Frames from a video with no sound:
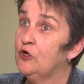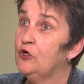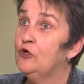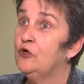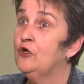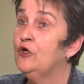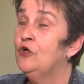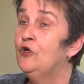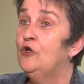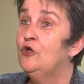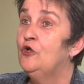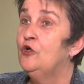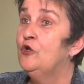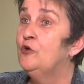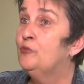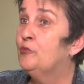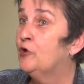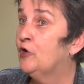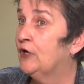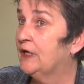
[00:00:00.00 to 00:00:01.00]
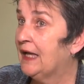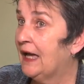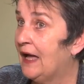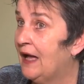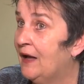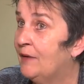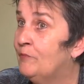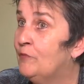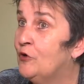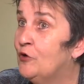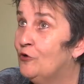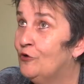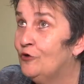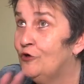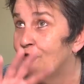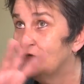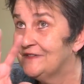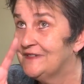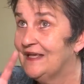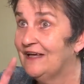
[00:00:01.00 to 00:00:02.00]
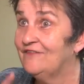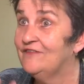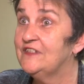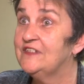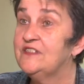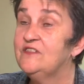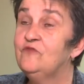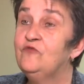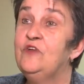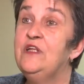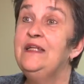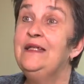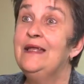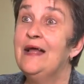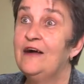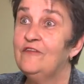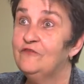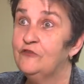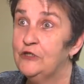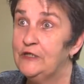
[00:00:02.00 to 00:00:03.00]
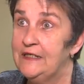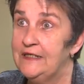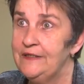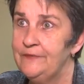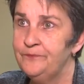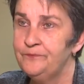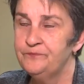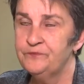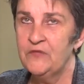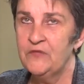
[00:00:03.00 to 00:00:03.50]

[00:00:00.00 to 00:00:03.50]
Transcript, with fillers: le, programme, euh, le service, si vous voulez, l'envoler.